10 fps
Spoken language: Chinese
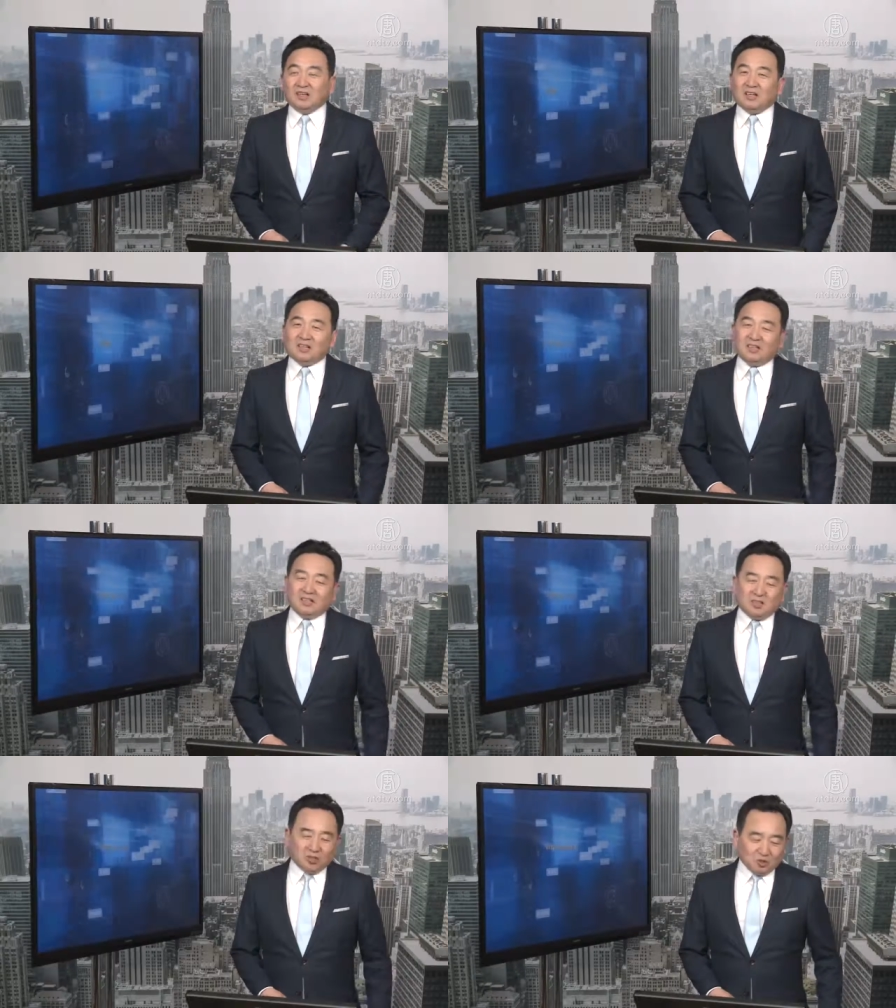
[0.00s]

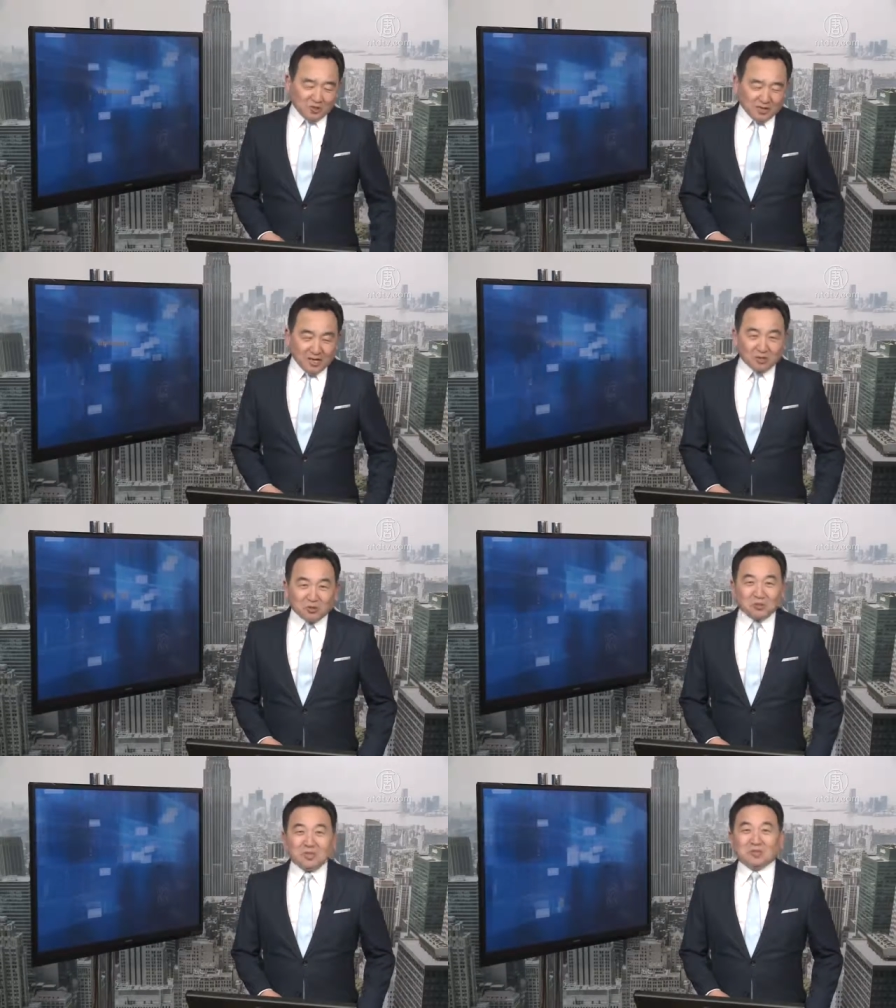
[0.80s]
呃，昨天
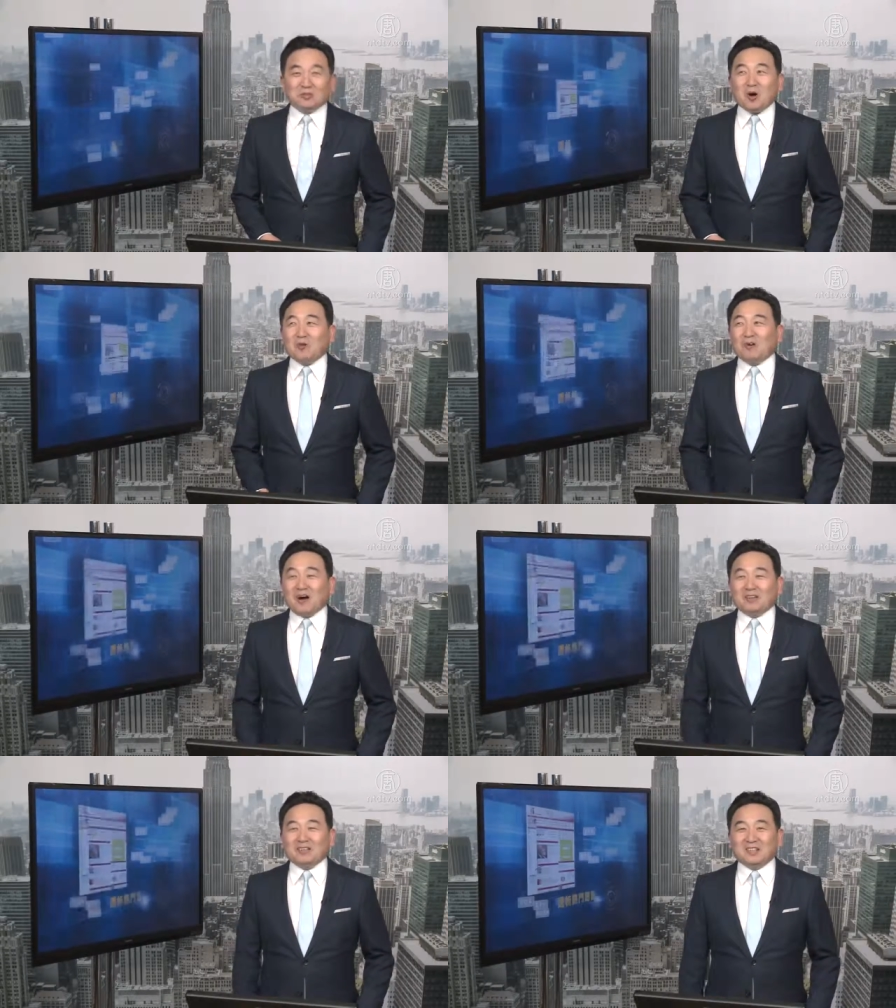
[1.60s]
出了个状
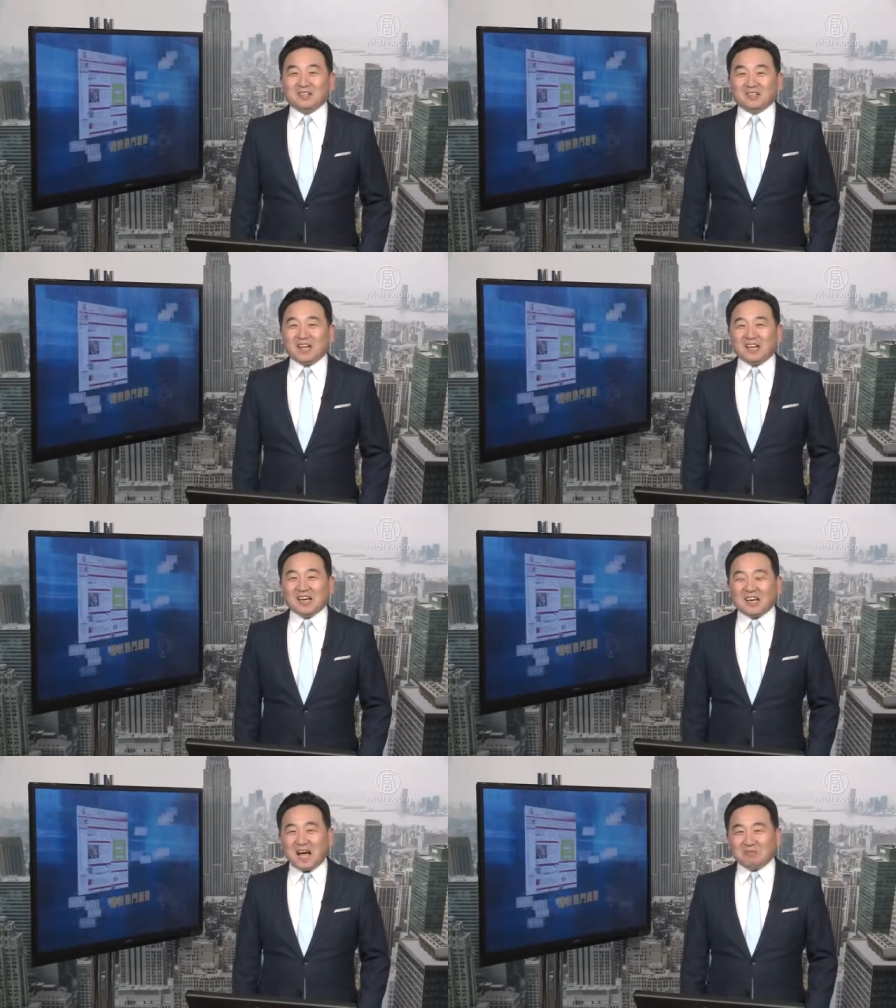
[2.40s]
况，呃，达
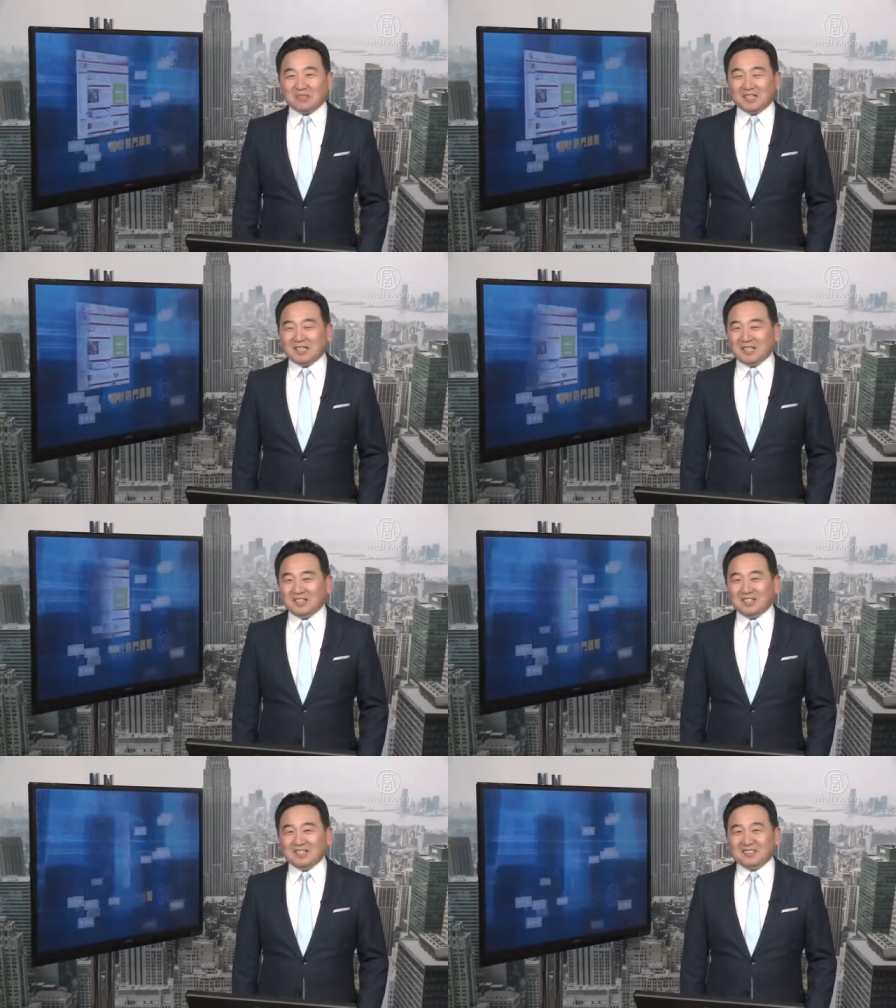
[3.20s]
赖喇嘛呢，
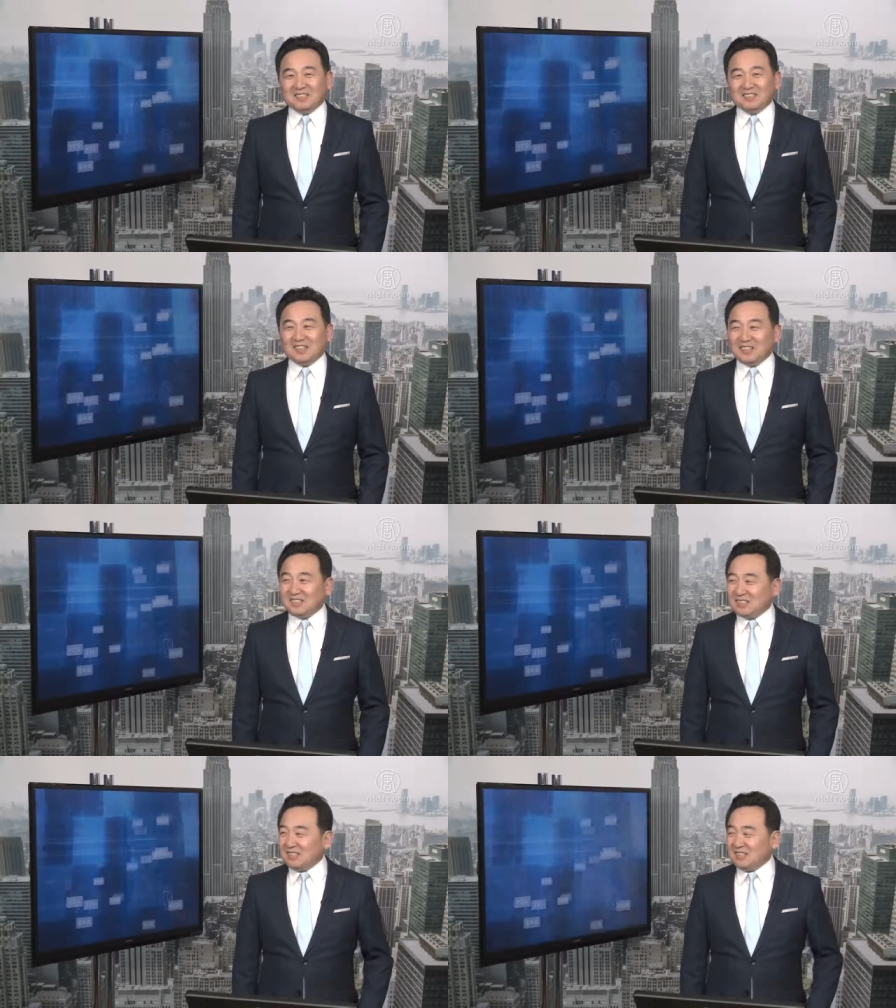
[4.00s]
在
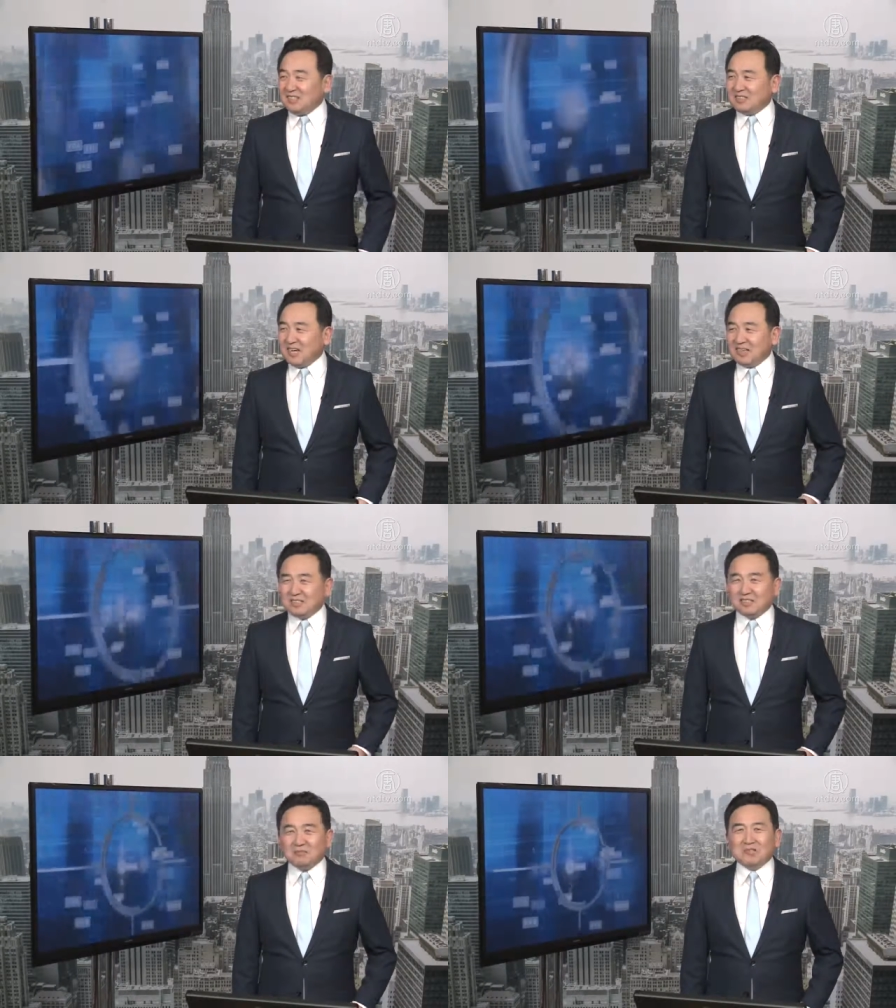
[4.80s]
自在一
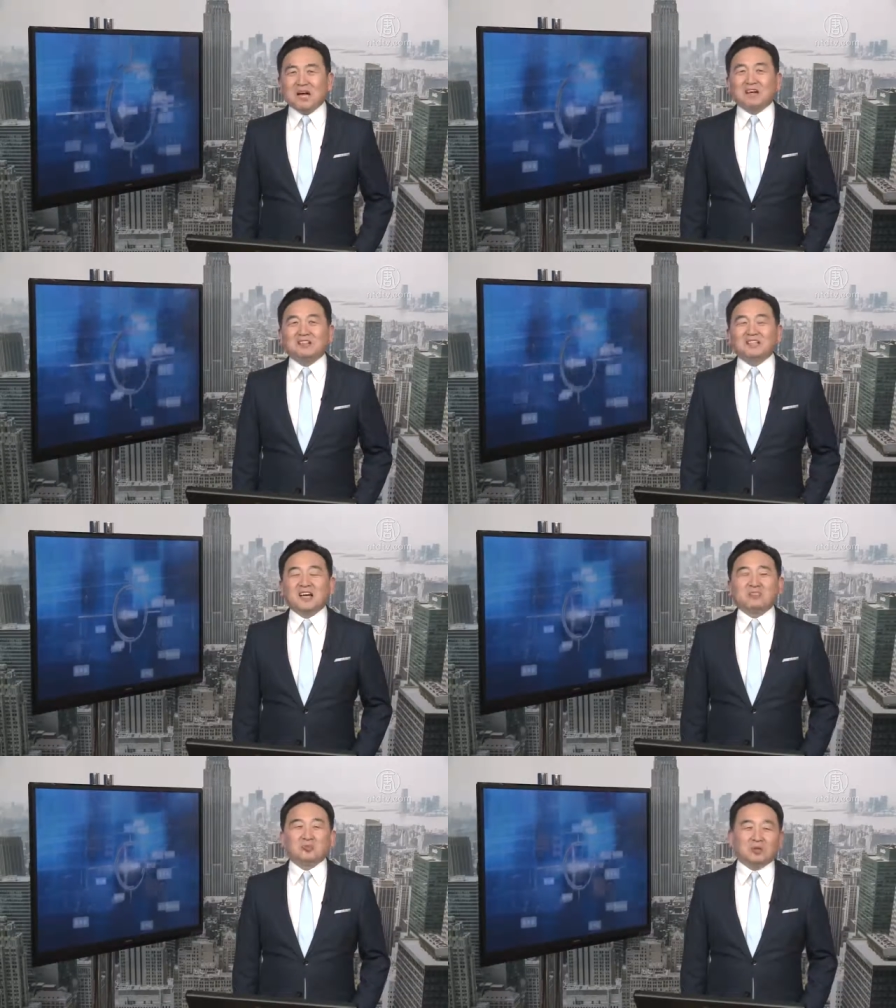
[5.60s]
个什么场合
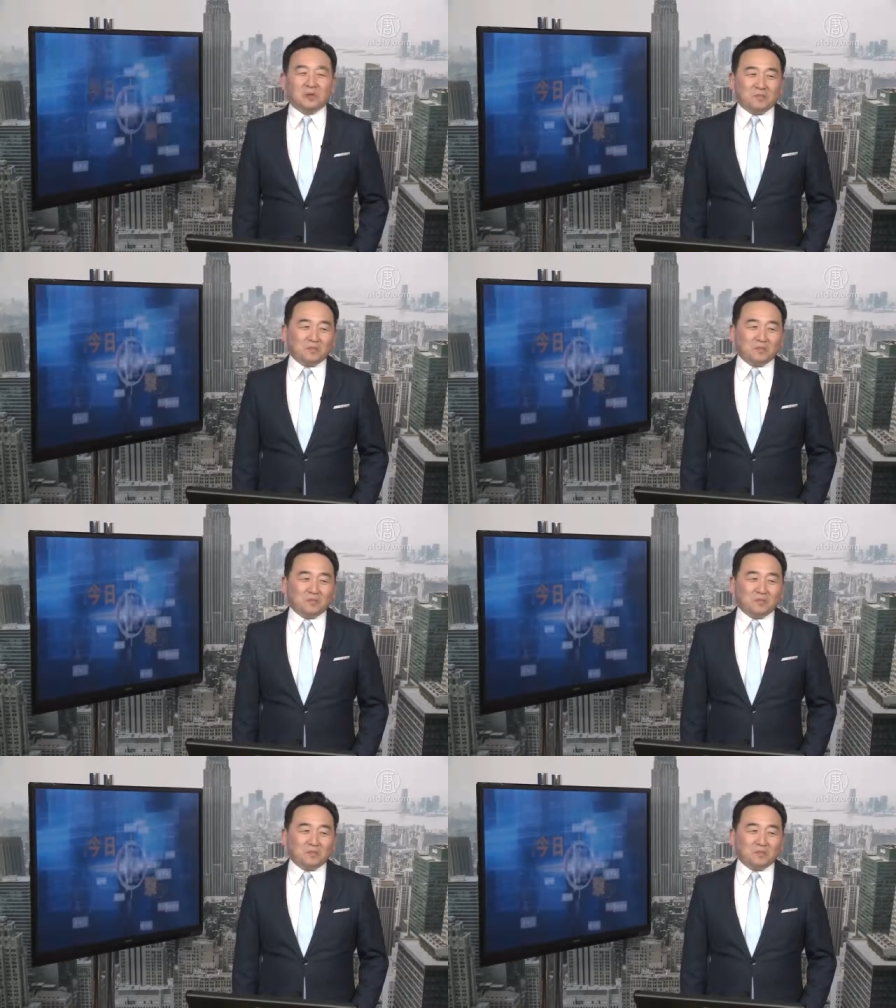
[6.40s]
下说，